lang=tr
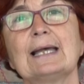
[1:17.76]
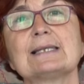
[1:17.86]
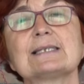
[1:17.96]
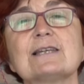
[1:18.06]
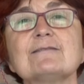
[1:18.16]

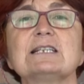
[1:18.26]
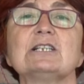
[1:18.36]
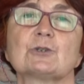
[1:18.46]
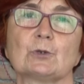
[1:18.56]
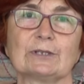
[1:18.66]

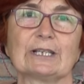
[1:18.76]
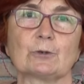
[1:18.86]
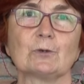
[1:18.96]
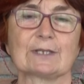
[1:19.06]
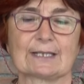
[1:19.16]
sevgili Jülide
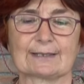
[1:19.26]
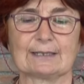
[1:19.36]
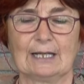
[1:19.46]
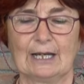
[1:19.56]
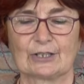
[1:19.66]

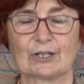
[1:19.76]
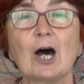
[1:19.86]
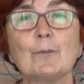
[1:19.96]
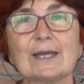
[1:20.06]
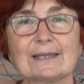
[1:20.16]
Gülizar'ı
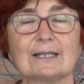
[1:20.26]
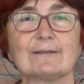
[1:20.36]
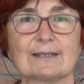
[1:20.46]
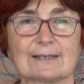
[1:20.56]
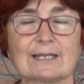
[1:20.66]

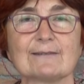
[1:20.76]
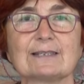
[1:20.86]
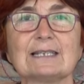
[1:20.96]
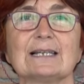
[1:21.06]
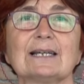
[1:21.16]
rahmetle ve
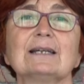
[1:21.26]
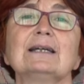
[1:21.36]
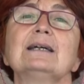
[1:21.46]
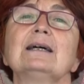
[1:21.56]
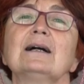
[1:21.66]
sevgiyle
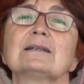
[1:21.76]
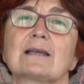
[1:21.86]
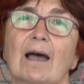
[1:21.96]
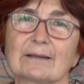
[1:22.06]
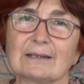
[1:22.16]

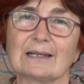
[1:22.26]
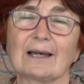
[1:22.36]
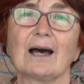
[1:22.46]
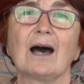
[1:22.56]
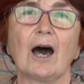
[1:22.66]

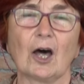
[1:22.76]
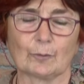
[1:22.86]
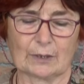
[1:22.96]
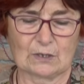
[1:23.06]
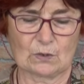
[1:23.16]
saygıyla
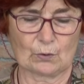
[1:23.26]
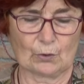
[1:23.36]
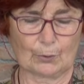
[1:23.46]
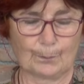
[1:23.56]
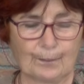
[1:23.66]
anmak
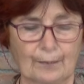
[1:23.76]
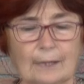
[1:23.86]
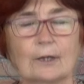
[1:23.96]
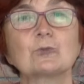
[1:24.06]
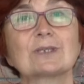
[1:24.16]
istiyorum.
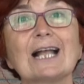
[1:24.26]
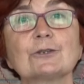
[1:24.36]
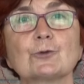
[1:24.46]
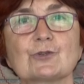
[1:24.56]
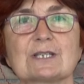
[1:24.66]

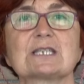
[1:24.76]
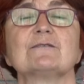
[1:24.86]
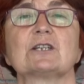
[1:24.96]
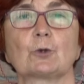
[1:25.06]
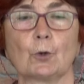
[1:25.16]
Güzel
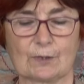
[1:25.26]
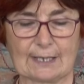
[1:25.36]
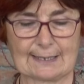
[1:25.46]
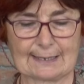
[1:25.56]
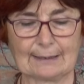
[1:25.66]
Türkçesi ve tok
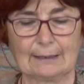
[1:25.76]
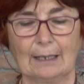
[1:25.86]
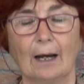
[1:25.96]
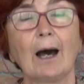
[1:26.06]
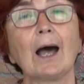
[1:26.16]
sesi
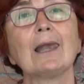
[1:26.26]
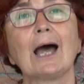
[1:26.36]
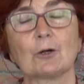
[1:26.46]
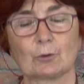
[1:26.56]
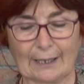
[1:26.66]

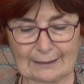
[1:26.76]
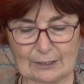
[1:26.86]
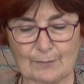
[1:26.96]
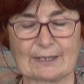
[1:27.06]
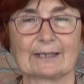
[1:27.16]
hala
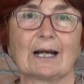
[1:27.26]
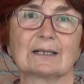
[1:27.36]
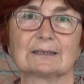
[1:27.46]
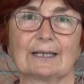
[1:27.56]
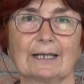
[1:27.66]
kulaklarımızda
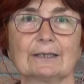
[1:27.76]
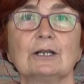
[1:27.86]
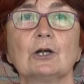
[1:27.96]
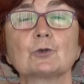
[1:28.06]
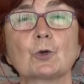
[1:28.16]
yankılanan,
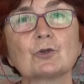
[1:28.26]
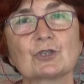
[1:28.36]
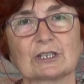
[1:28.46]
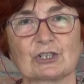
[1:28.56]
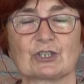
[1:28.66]
çok
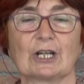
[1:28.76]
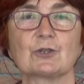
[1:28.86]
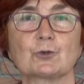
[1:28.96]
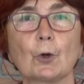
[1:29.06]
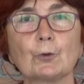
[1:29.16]

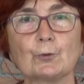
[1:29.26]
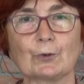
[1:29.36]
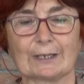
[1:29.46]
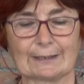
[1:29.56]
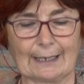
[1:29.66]
çalışkan, çok
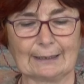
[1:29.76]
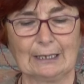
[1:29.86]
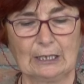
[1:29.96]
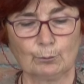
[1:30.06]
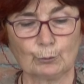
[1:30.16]
üretken
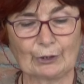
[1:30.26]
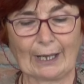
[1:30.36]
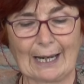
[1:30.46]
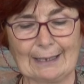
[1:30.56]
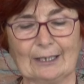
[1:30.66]
bu
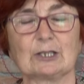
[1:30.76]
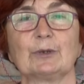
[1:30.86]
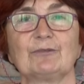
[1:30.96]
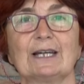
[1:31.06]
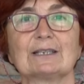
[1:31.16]
değerli
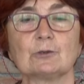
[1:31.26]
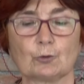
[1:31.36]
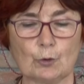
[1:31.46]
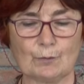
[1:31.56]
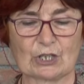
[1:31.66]
hanımefendi
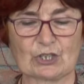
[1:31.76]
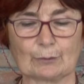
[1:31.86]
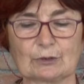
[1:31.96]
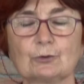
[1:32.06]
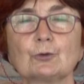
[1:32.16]
tüm
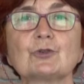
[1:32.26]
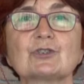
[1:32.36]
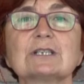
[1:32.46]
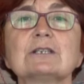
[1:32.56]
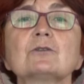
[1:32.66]
yaşamını
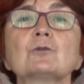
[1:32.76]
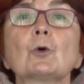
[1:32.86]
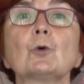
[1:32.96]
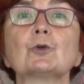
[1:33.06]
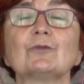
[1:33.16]
Türkçenin
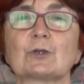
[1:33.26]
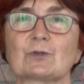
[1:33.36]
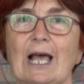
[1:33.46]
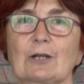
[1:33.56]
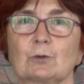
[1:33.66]
doğru ve
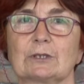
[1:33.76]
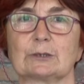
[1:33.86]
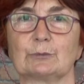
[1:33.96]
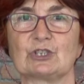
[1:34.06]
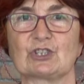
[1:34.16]
güzel
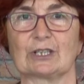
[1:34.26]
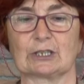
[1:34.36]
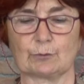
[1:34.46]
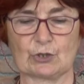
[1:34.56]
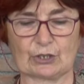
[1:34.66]
kullanımı için
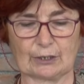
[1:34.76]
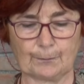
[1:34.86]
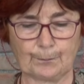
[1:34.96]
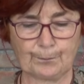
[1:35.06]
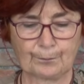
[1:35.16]
adamıştı.
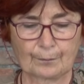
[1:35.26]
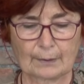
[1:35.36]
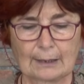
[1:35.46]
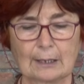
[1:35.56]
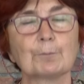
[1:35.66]

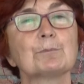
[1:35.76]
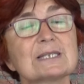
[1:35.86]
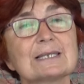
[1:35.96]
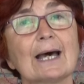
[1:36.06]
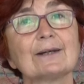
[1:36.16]

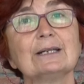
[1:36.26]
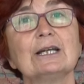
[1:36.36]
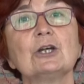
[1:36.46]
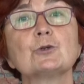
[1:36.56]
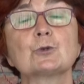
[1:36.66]
Bizler
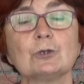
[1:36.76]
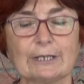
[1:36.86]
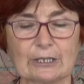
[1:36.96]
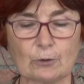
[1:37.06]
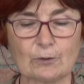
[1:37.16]

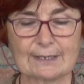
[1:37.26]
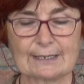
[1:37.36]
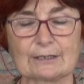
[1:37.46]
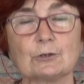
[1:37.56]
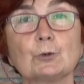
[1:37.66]
Jülide
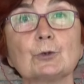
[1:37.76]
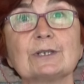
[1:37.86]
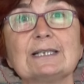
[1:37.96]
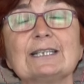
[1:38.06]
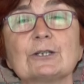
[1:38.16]
Gülizar'ı
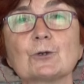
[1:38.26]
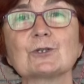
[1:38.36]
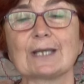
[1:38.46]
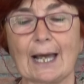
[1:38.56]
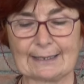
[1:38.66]
Türk diline
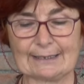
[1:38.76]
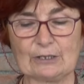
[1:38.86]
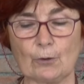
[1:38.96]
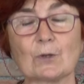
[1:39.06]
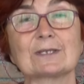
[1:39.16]

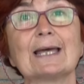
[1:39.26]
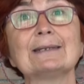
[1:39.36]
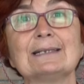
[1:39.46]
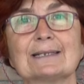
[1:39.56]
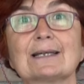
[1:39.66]
gösterdiği
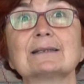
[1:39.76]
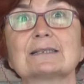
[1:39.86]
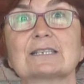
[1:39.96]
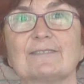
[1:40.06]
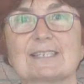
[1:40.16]
özen ile
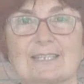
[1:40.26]
tanıdık ve